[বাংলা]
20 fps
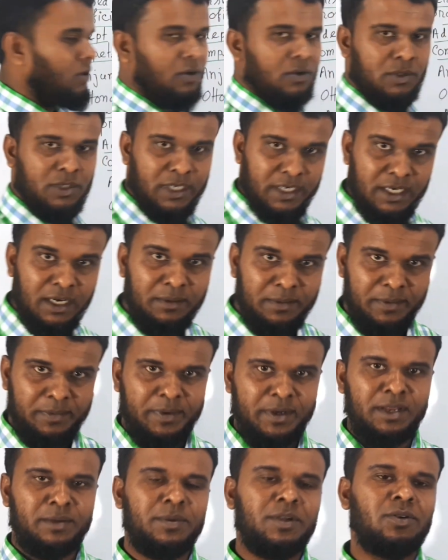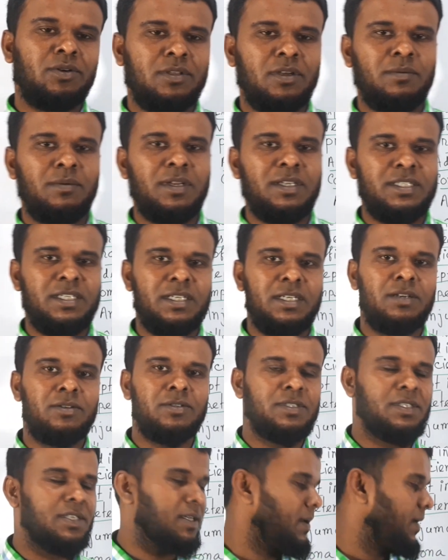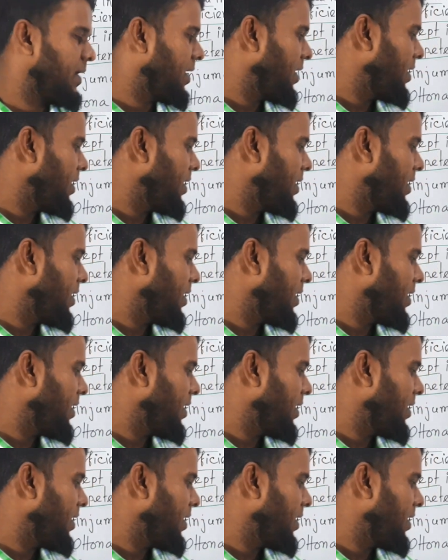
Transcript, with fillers: হলো সেটার ব্যাপারে আমি কথা বলি সেটা হচ্ছে